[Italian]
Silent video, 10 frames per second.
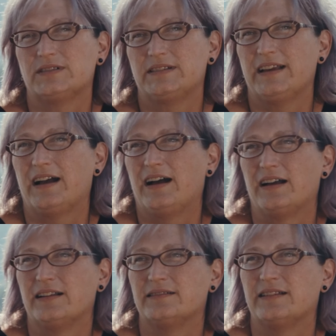
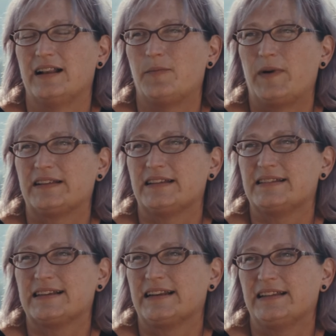sia della parte
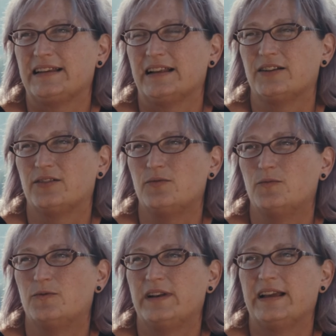segreteria del
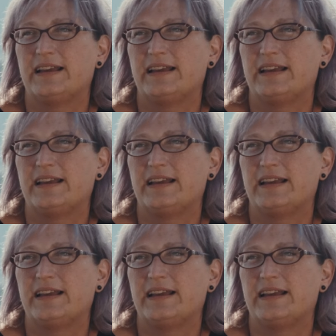comune